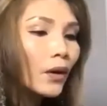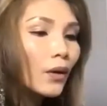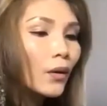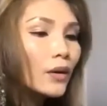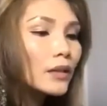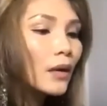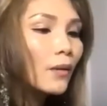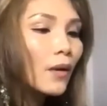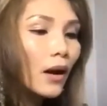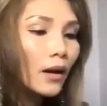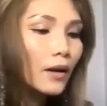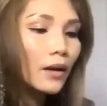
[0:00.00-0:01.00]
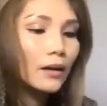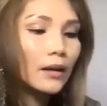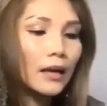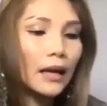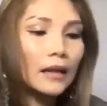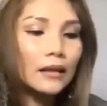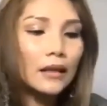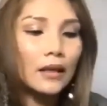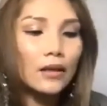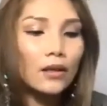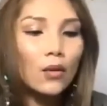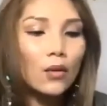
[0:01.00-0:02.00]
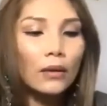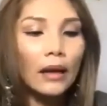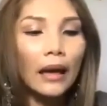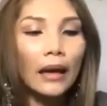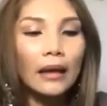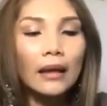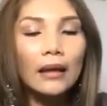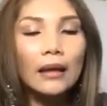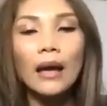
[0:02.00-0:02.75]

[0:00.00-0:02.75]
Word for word: rồi sau đó đó thì anh chị dùng cái